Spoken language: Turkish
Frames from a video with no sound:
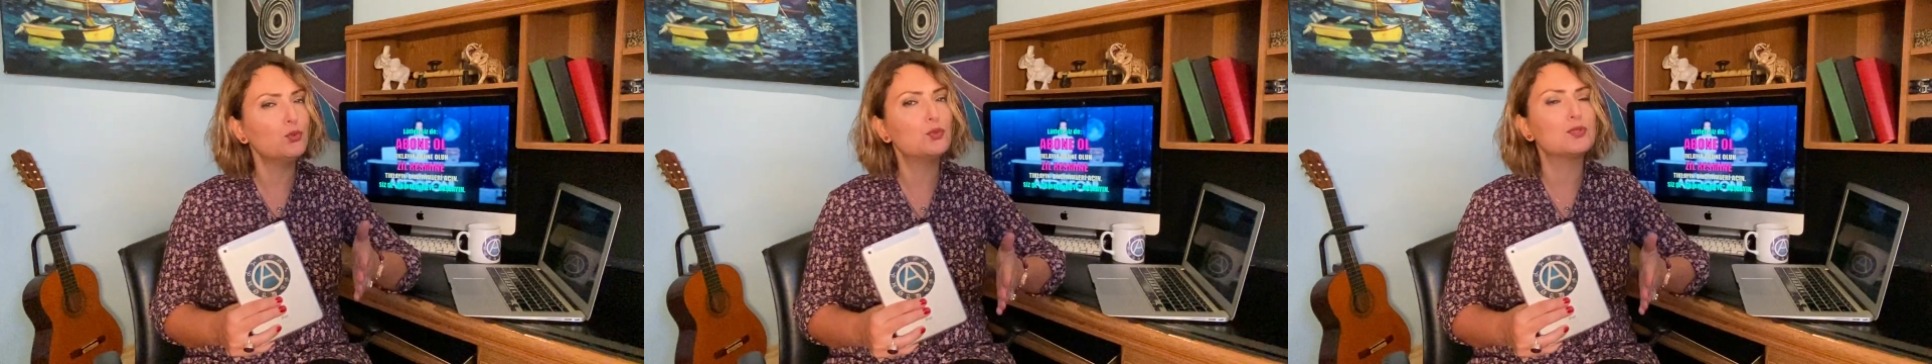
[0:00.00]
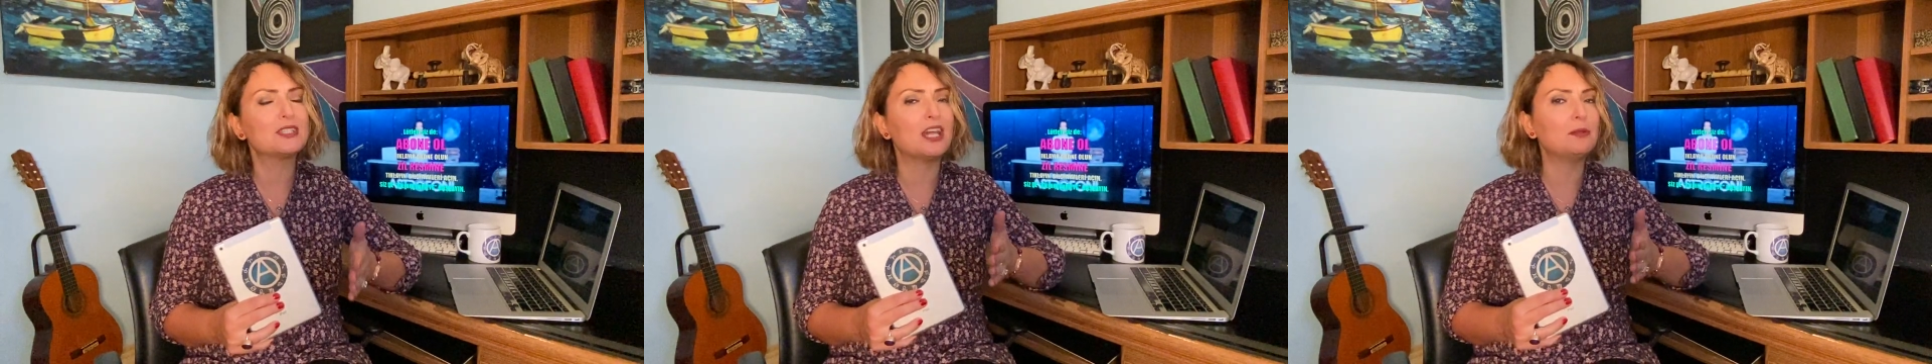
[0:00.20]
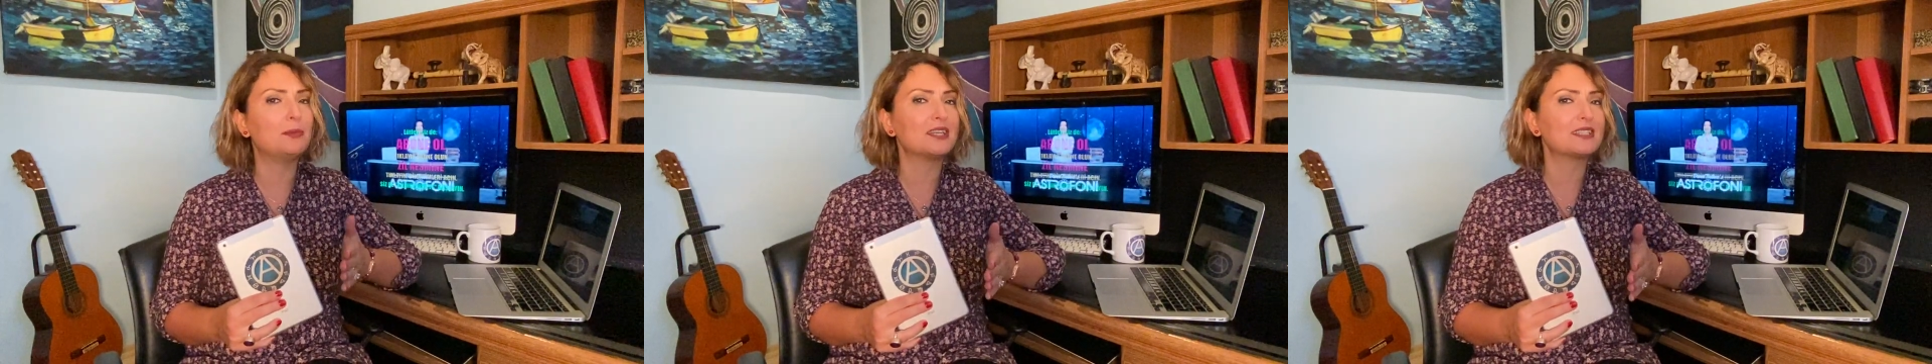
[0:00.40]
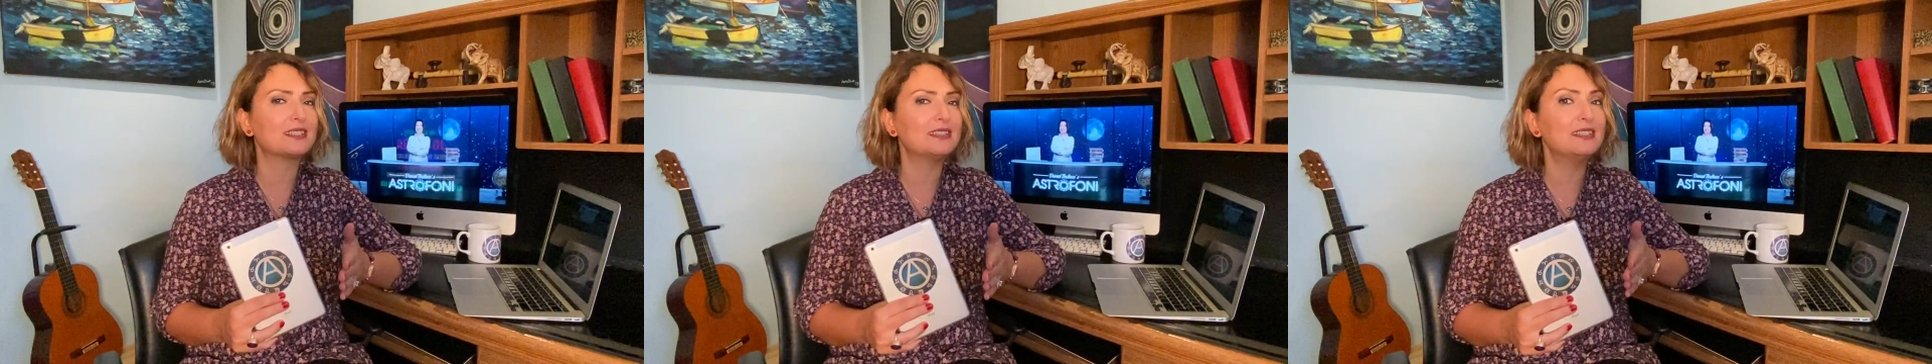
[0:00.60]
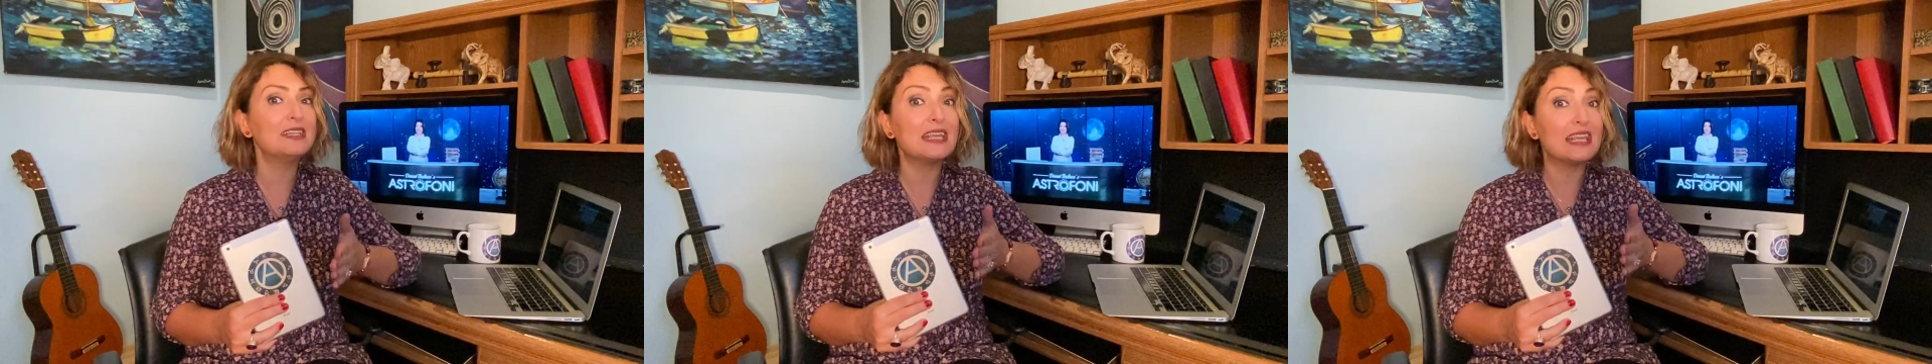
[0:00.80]
duygusal
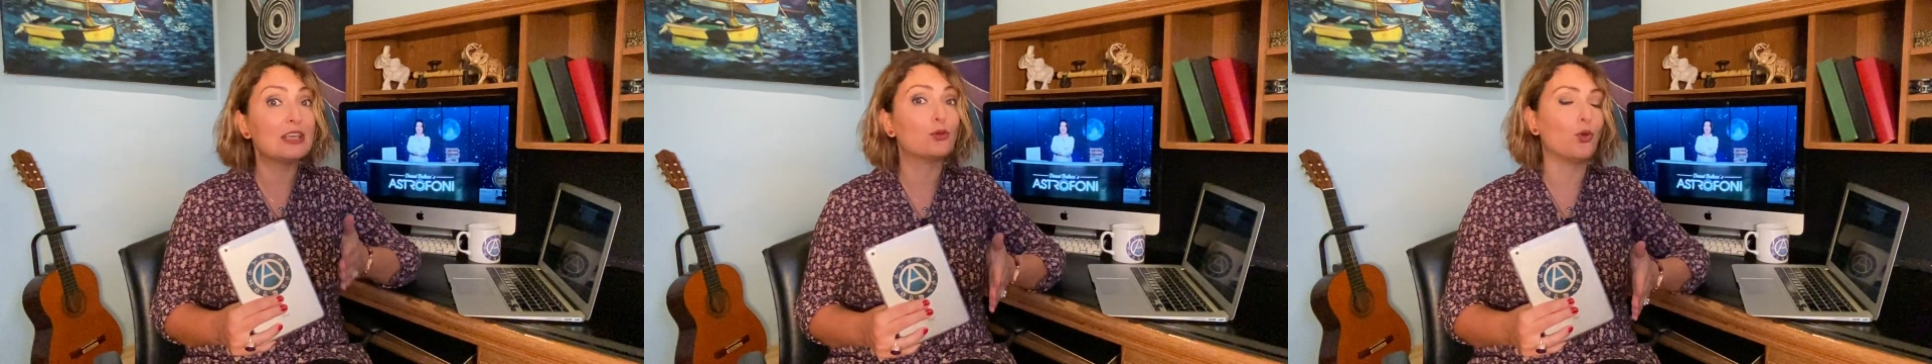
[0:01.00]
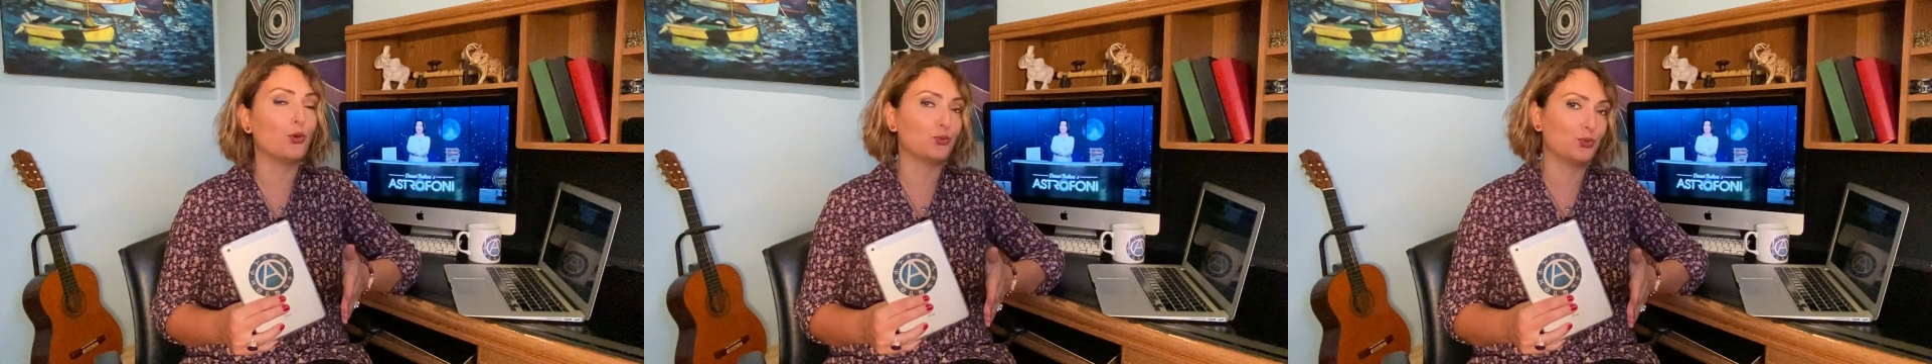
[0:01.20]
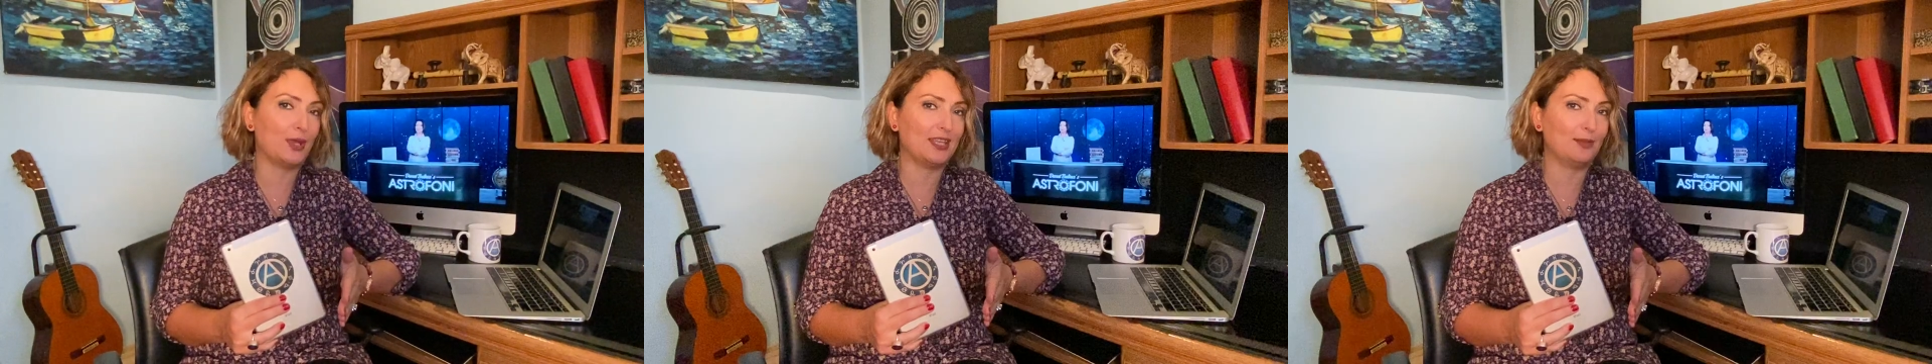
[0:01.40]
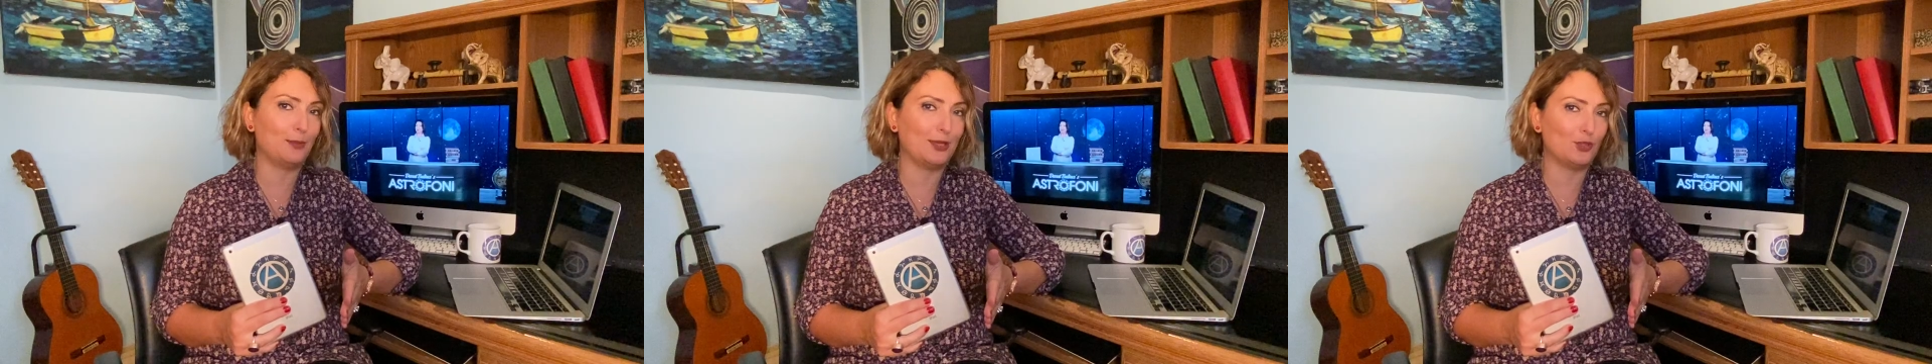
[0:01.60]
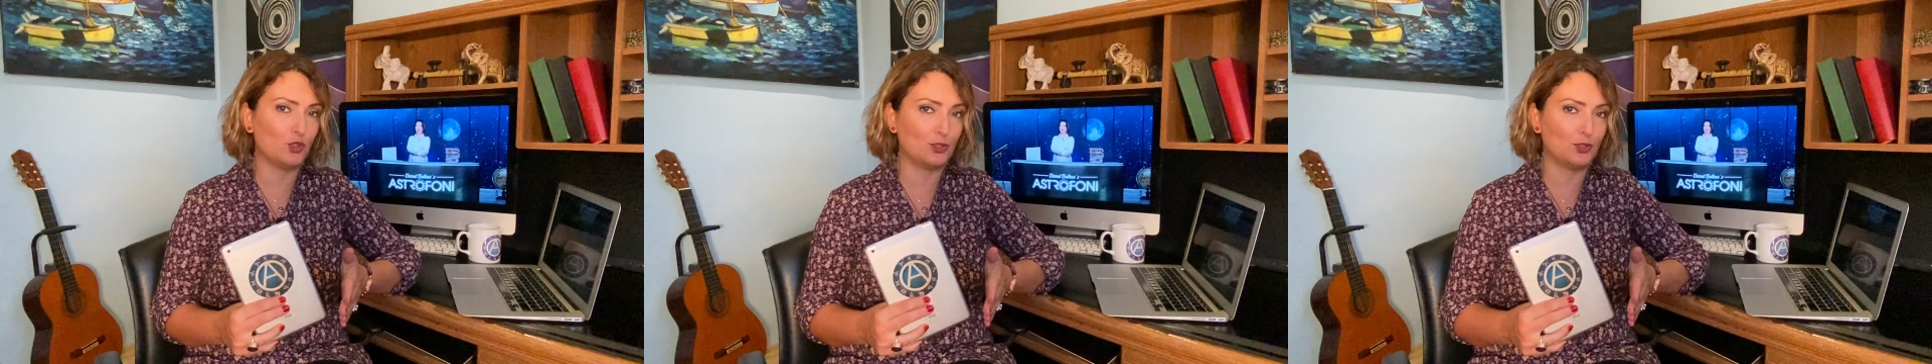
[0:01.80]
baskıları iyi kontrol
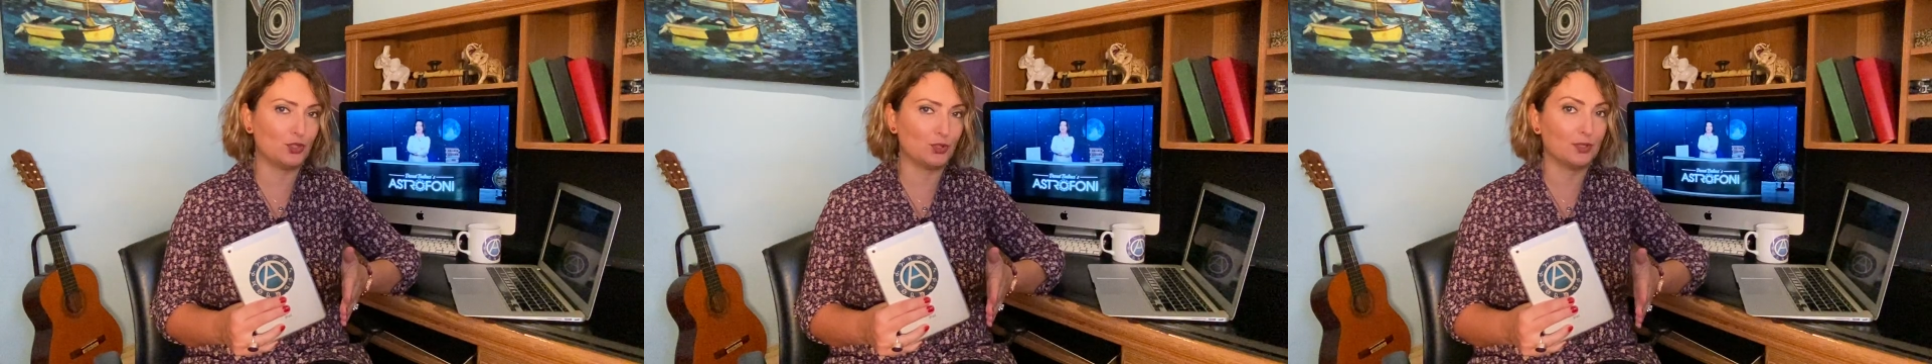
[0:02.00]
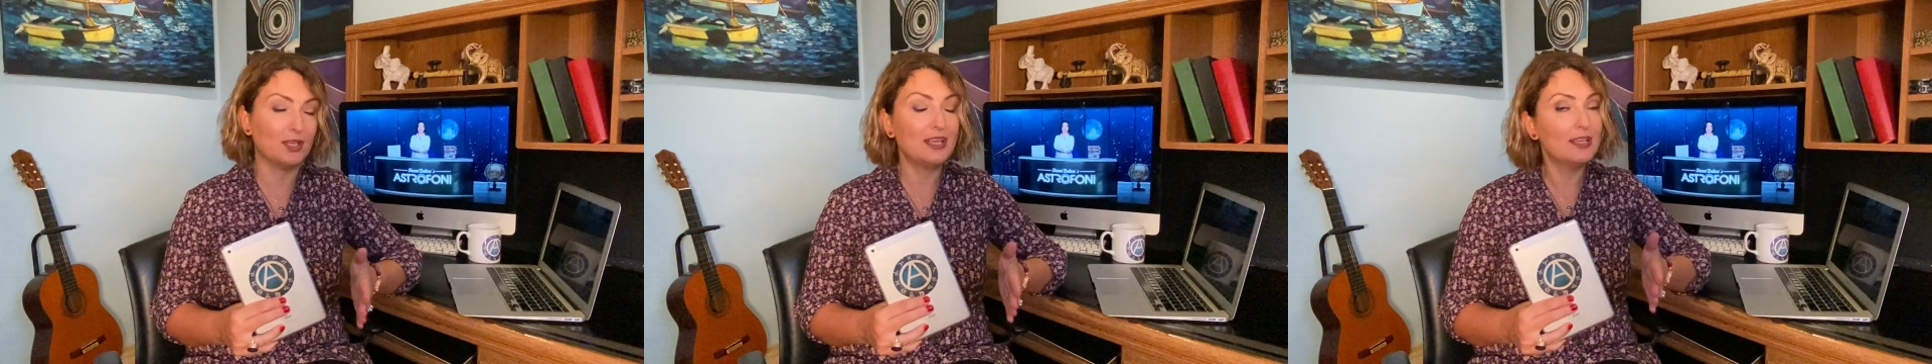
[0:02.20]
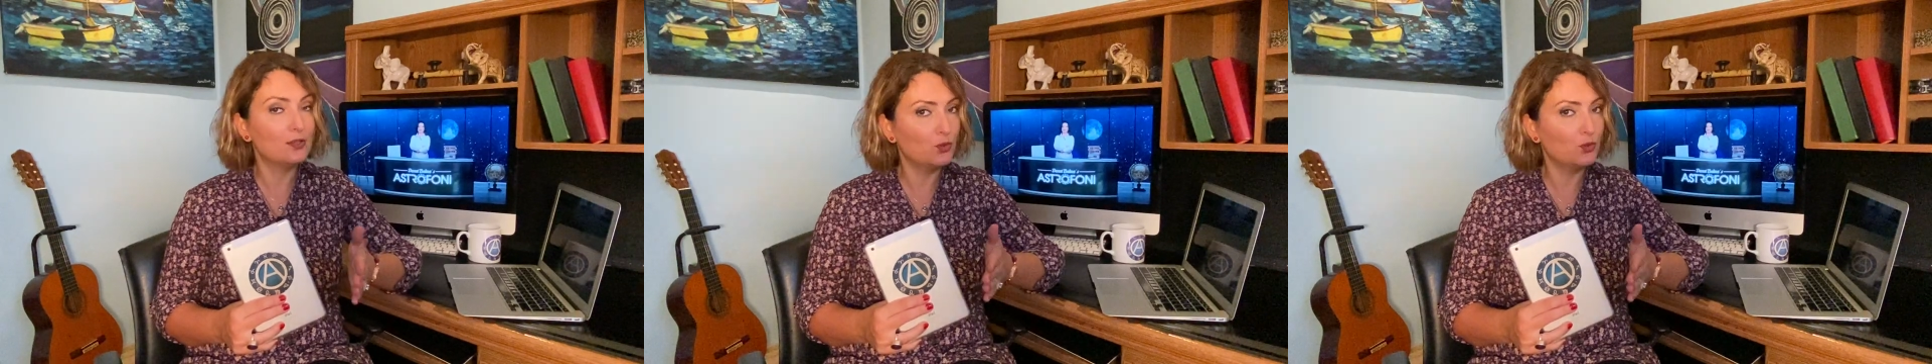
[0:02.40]
etmeye çalışın